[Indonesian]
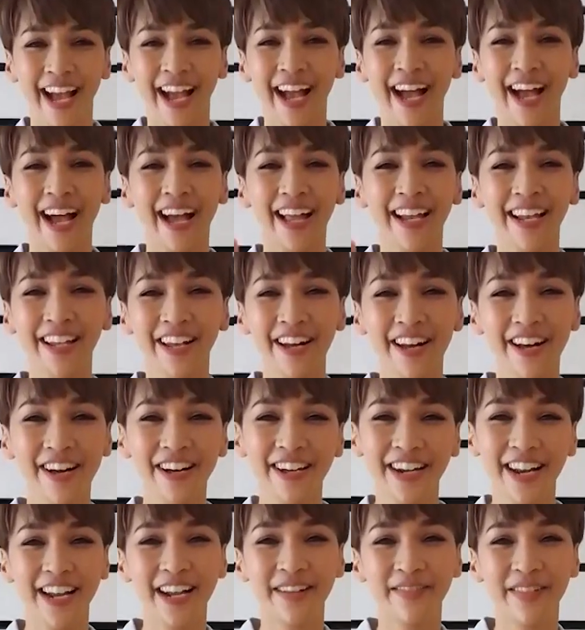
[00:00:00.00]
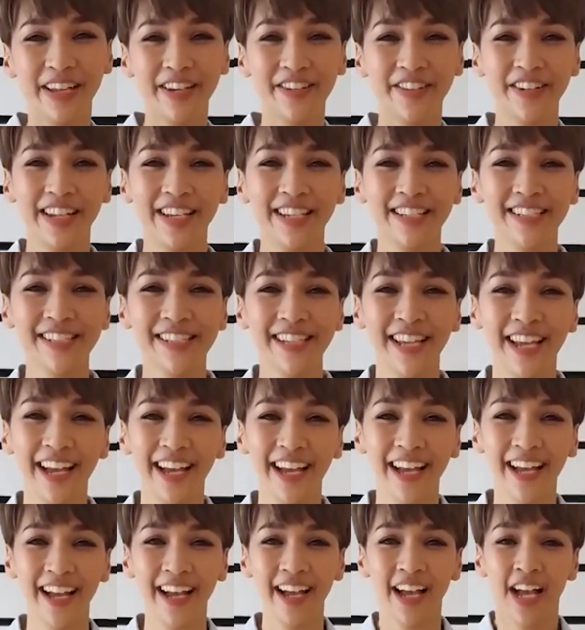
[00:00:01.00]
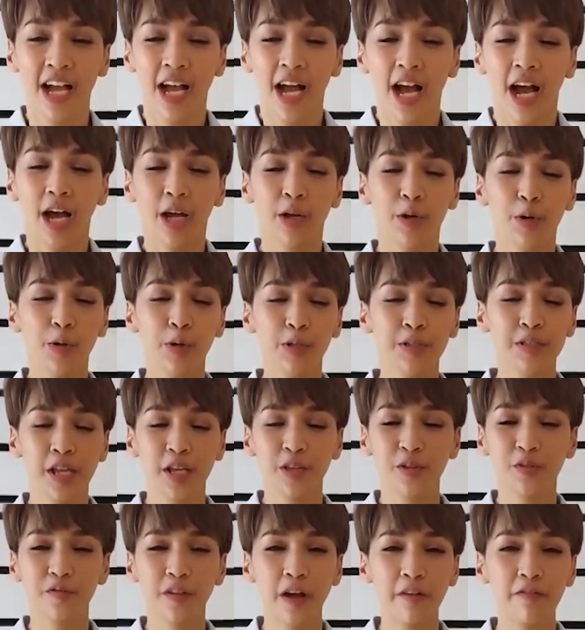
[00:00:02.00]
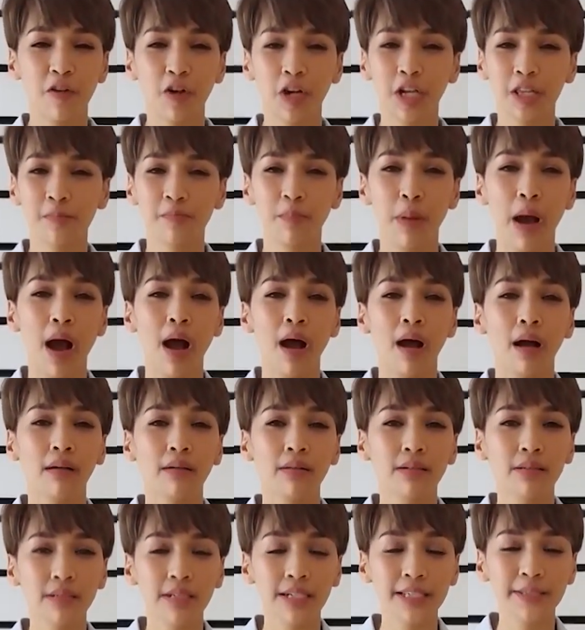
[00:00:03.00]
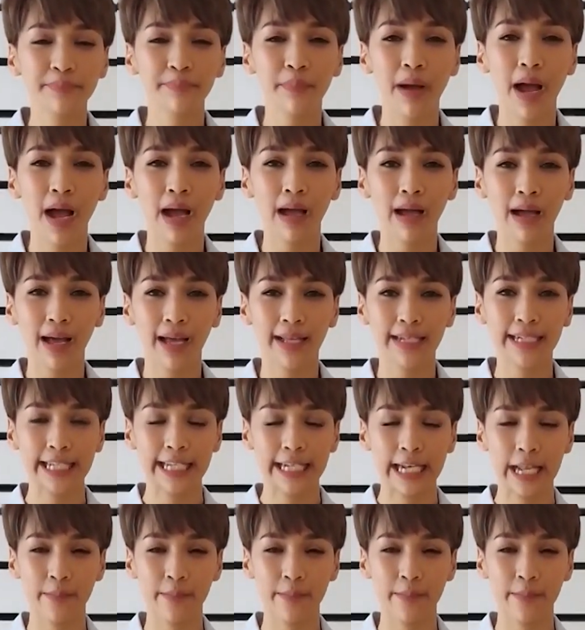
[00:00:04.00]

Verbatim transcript: Halo Ragam Indonesia. Aduh, saya tuh favorit banget makan yang